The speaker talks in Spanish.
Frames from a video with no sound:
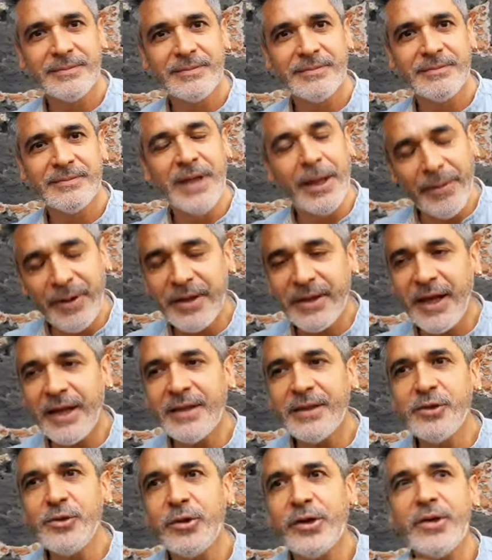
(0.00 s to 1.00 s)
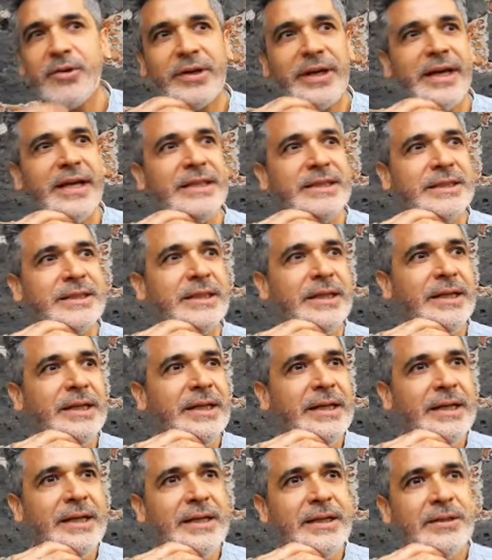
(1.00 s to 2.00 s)
De verdad, yo creo que es
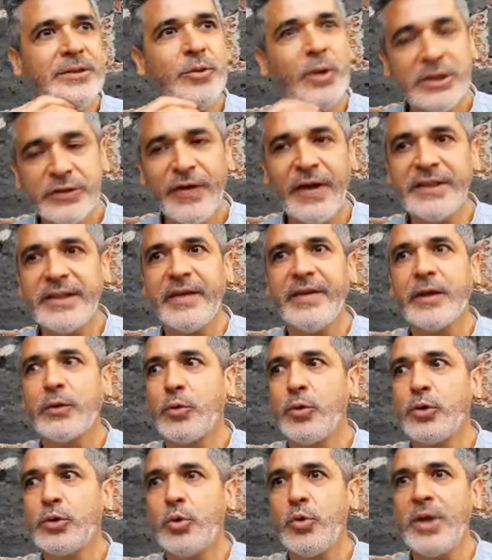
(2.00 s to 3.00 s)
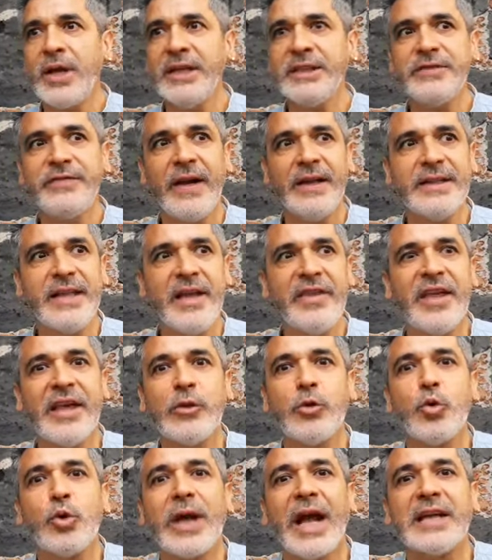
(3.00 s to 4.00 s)
no es falta de cultura, es falta de
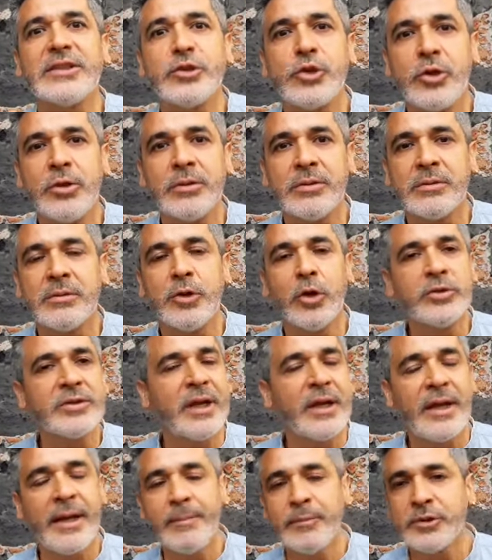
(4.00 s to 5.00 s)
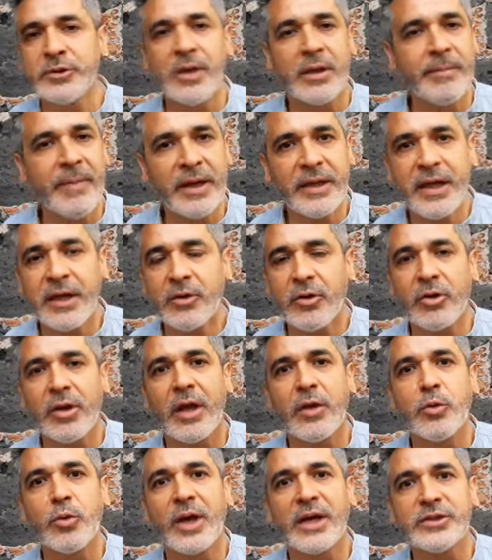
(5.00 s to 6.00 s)
educación. No tenemos en México la
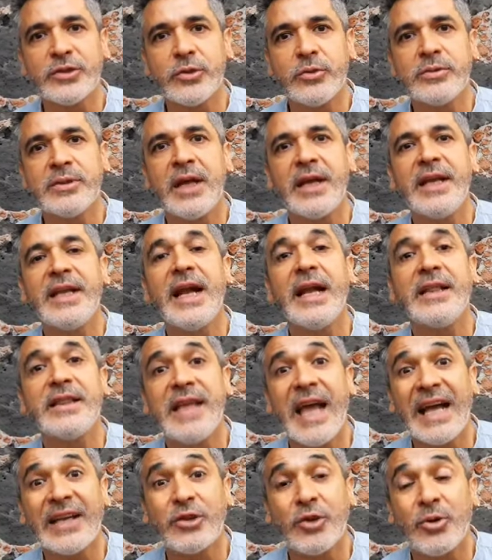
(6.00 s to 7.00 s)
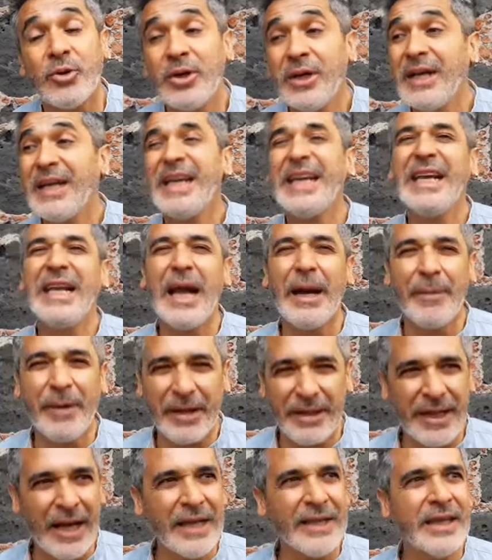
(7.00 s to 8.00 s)
educación de ir al teatro y la
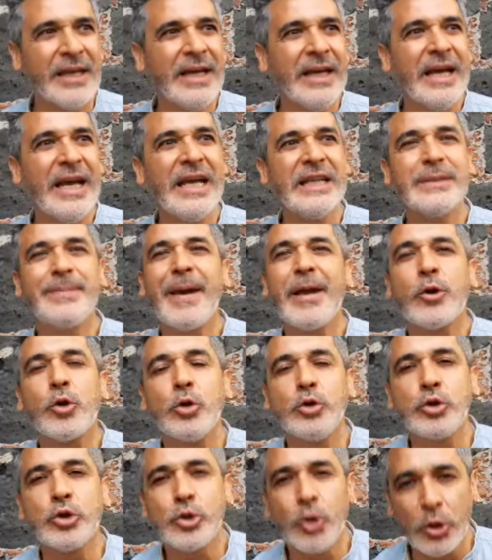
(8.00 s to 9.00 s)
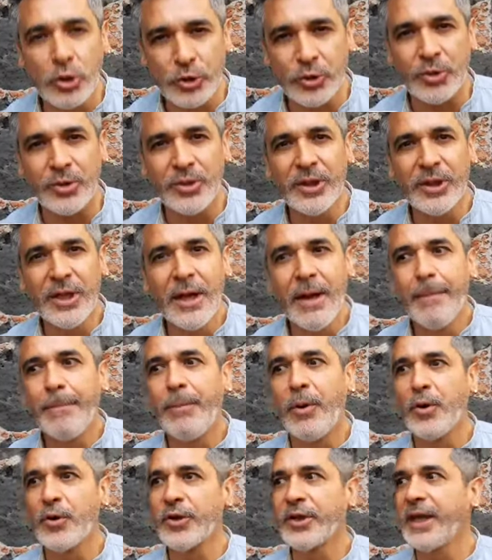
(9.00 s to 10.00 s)
verdad es vergonzoso
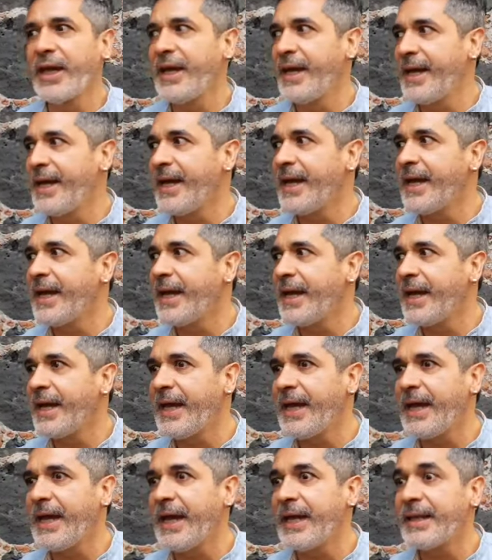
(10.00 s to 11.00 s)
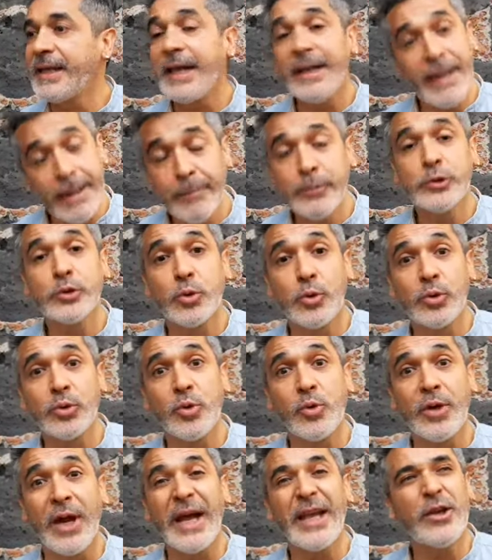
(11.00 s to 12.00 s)
porque tenemos
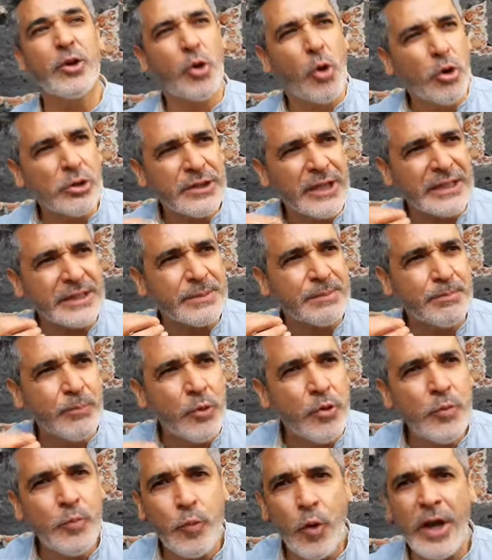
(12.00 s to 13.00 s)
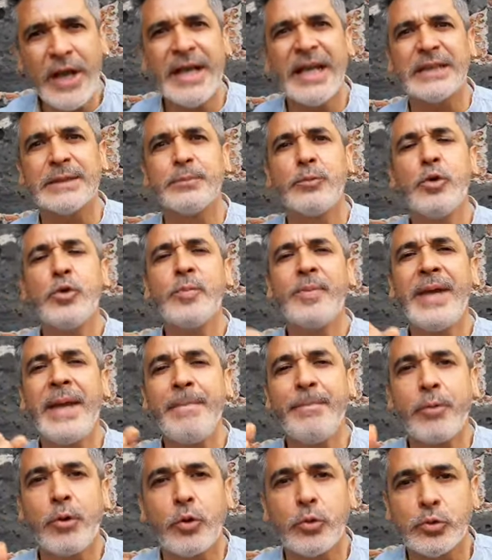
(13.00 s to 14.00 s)
cultura, hay cosas muy buenas, muy bien
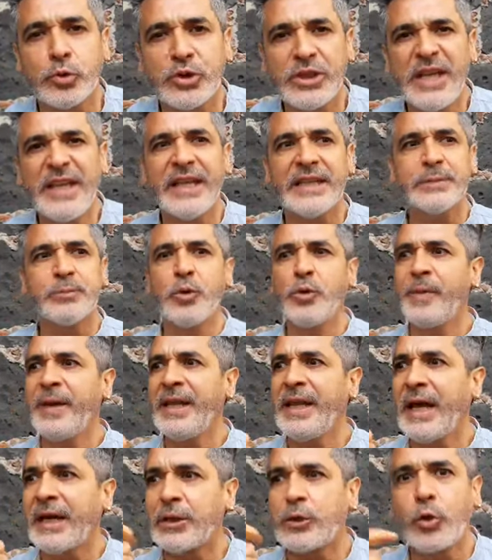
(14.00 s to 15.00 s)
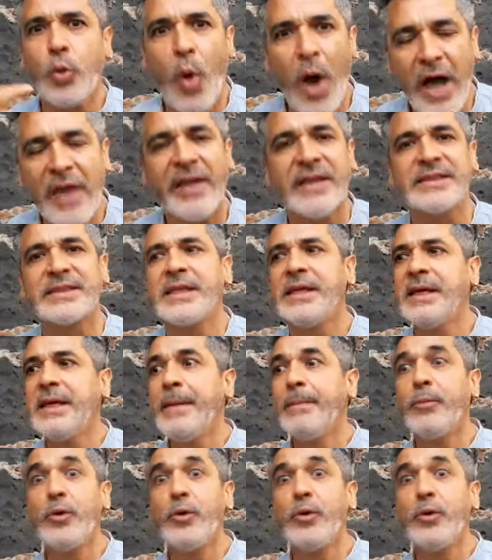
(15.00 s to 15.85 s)
producidas, muy bien actuadas, muy